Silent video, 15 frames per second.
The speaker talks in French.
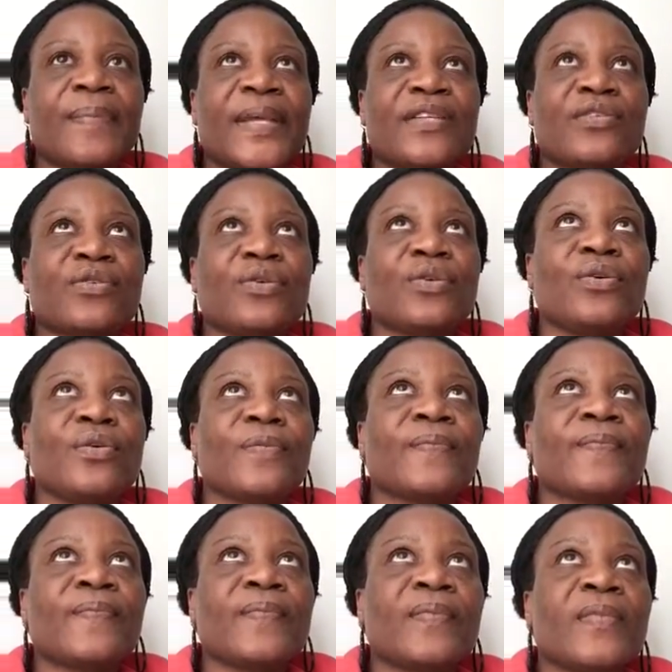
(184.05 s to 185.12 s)
Parce que
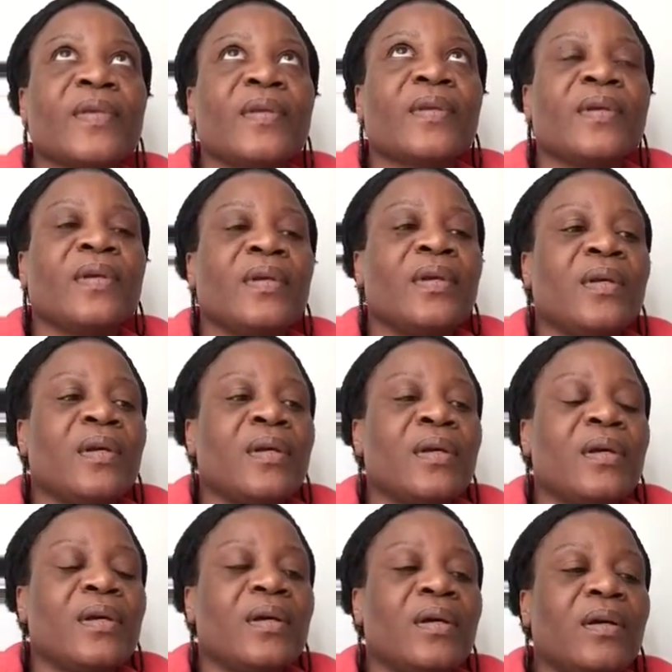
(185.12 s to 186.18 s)

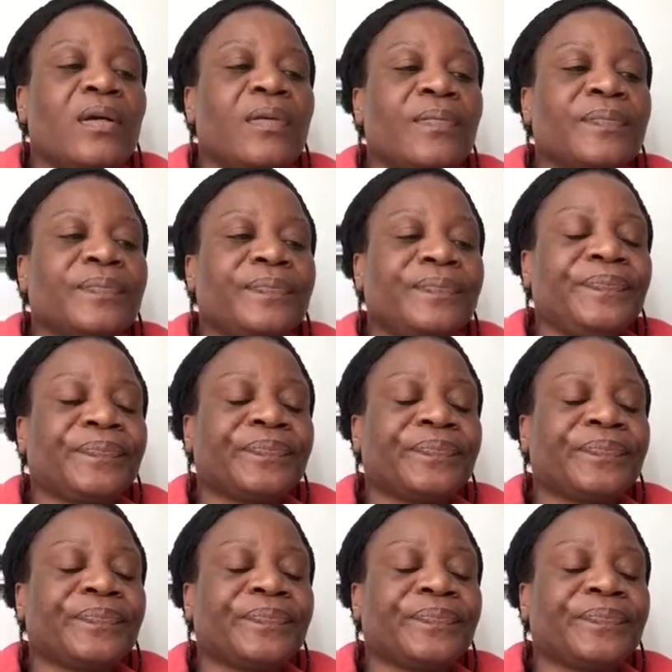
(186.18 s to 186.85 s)
euh,